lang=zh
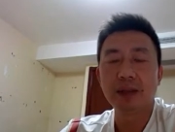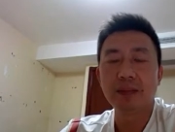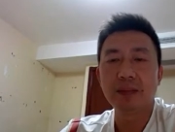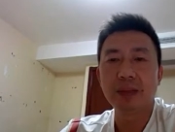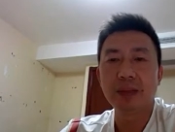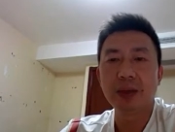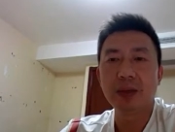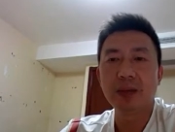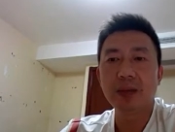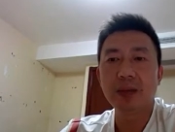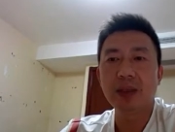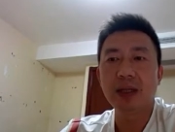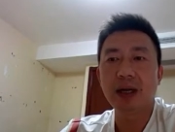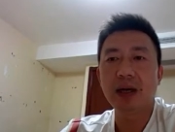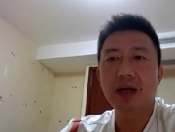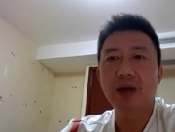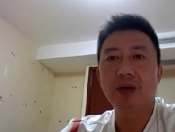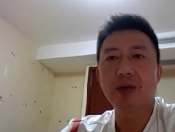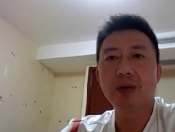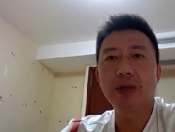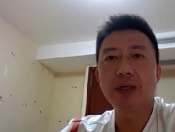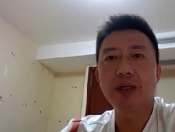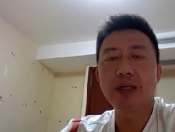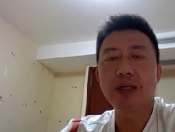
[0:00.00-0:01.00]
嗯，包括
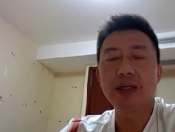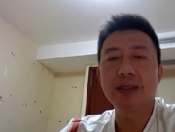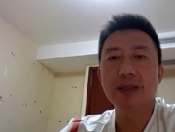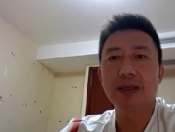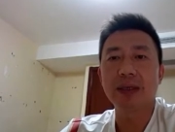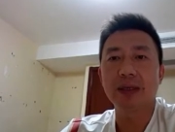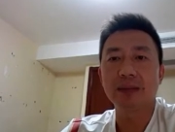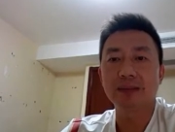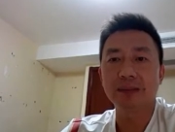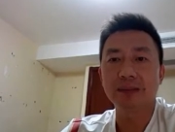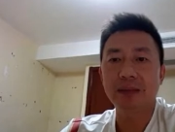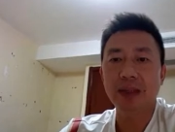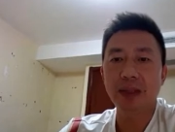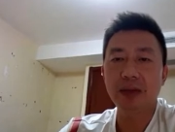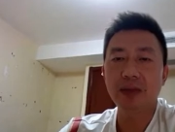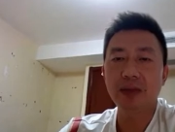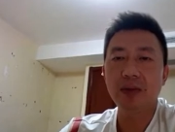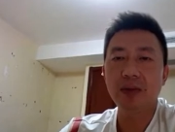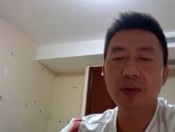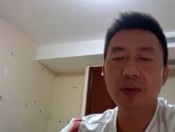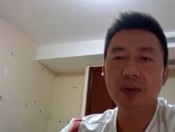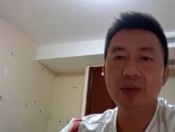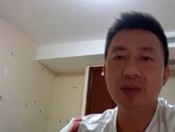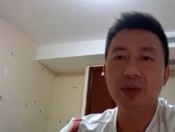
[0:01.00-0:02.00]
打奥运那一场，
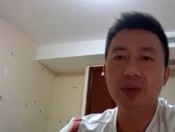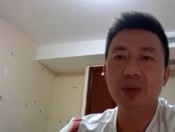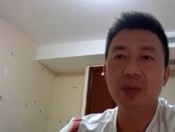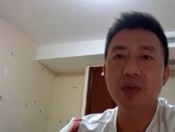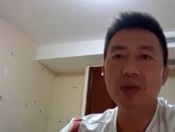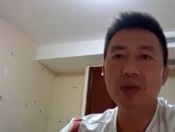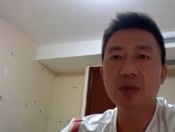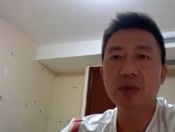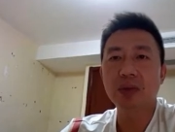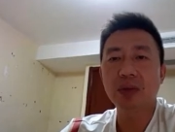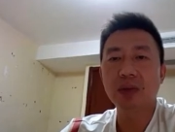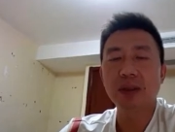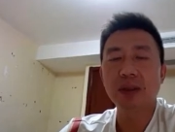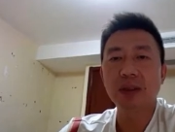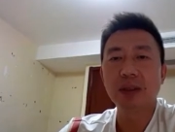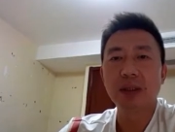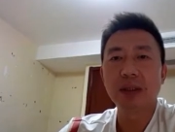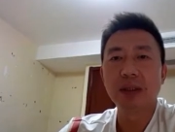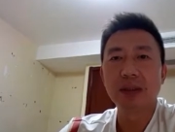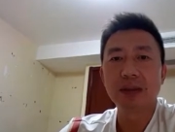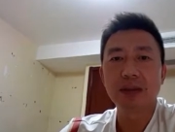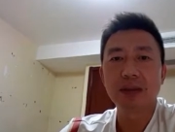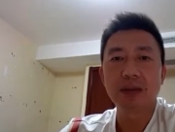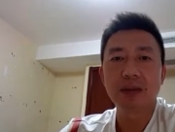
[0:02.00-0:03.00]
他都会主动
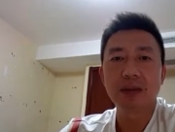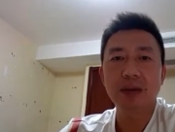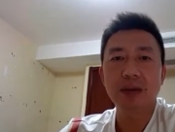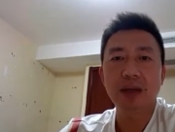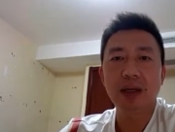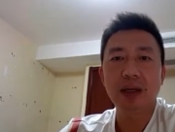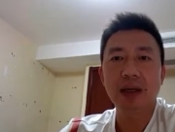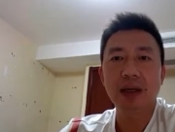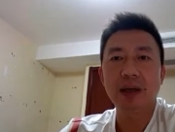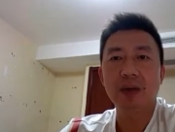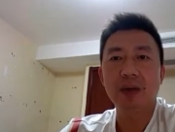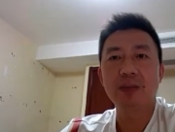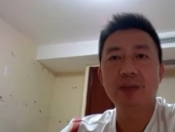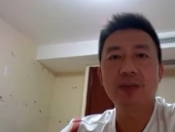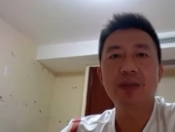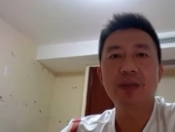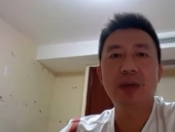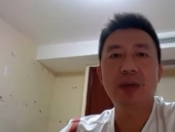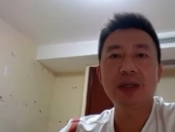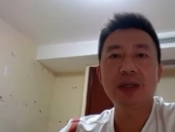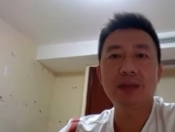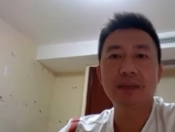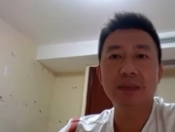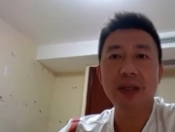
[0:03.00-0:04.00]
说，比如说，哎，我
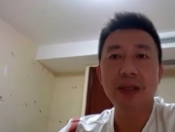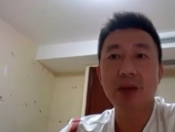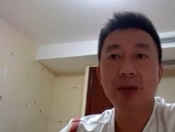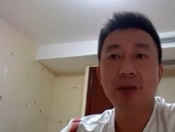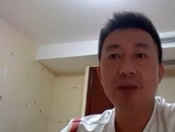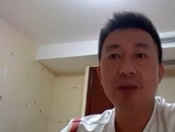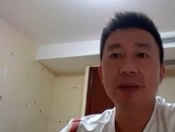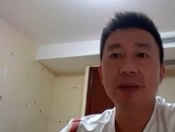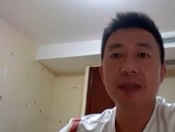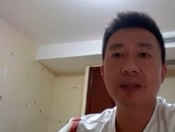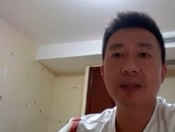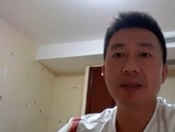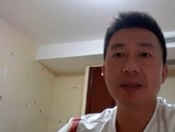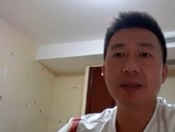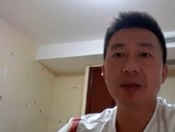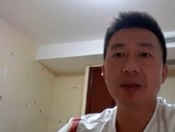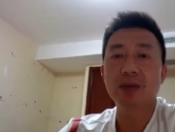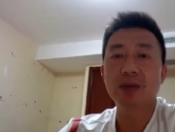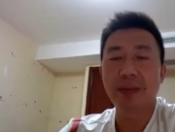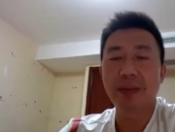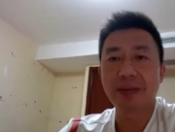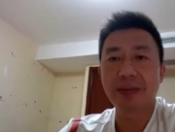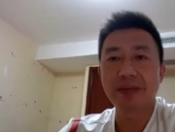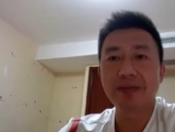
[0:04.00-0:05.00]
不管怎么样，我把
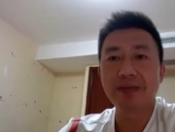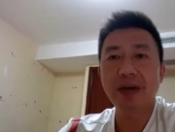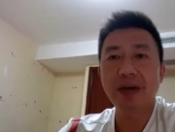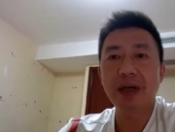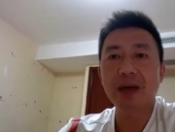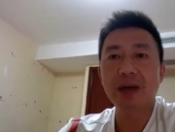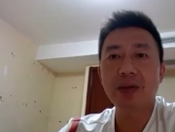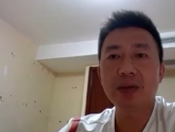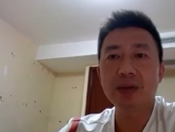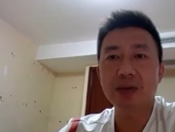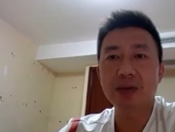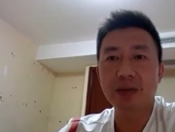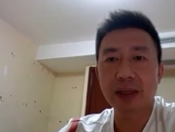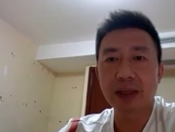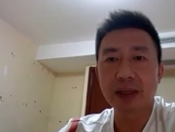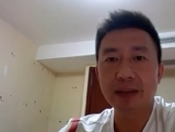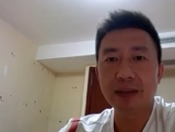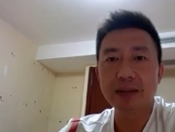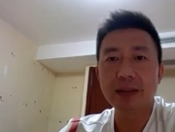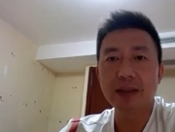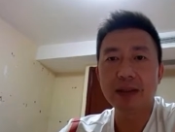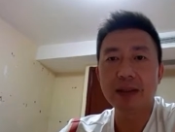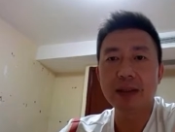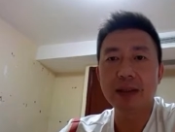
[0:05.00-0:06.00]
自己的水平发挥出来。